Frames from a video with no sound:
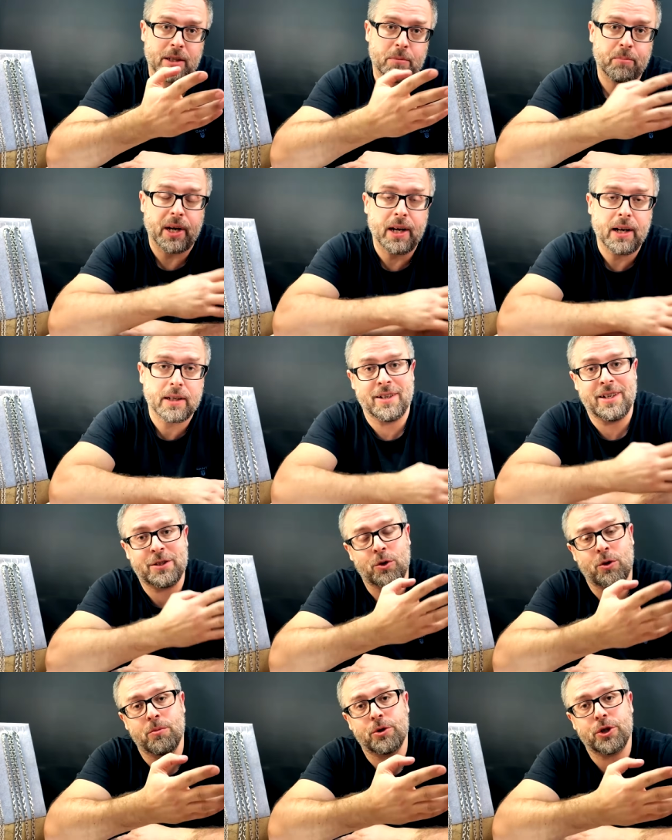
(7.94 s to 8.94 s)
Этот проект о
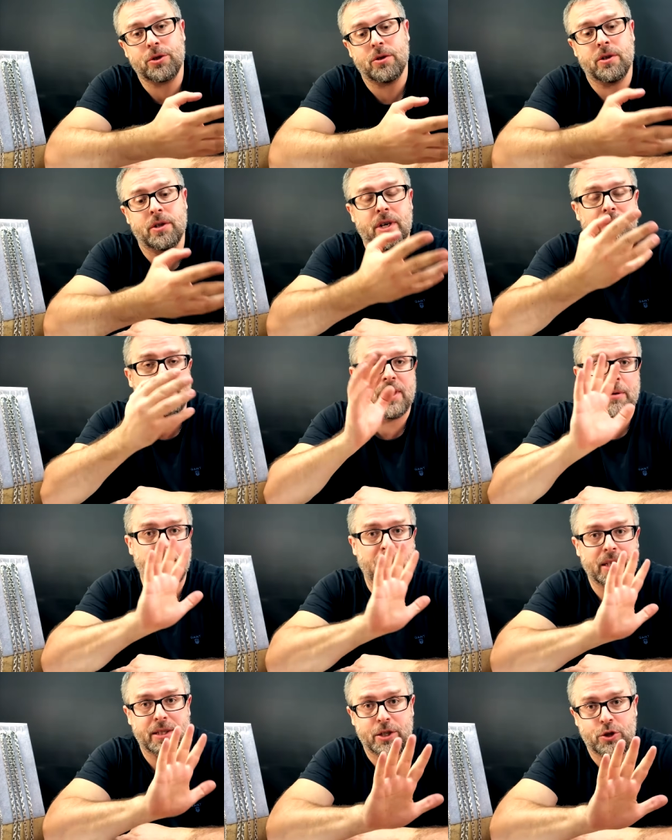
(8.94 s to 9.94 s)
том, что я взял
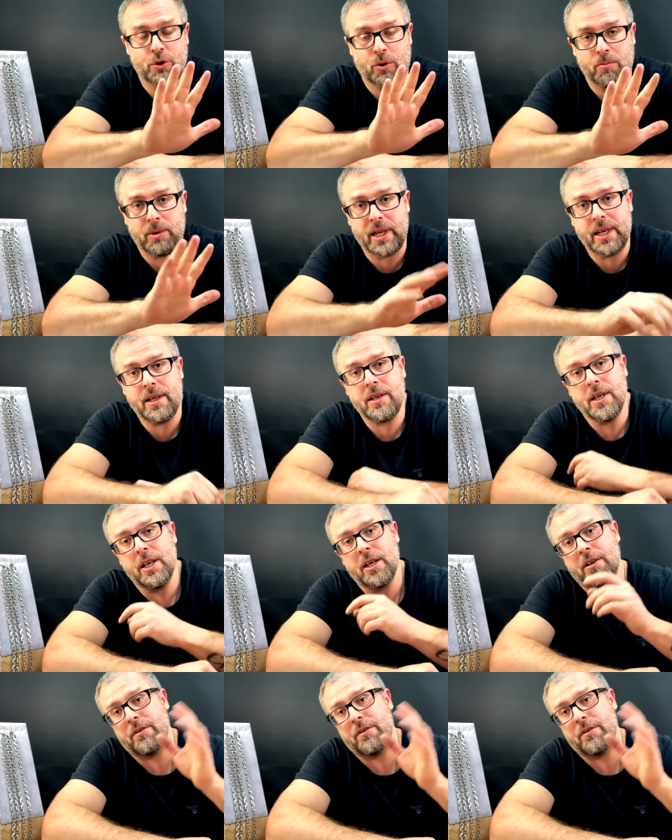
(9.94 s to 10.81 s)
5000 рублей,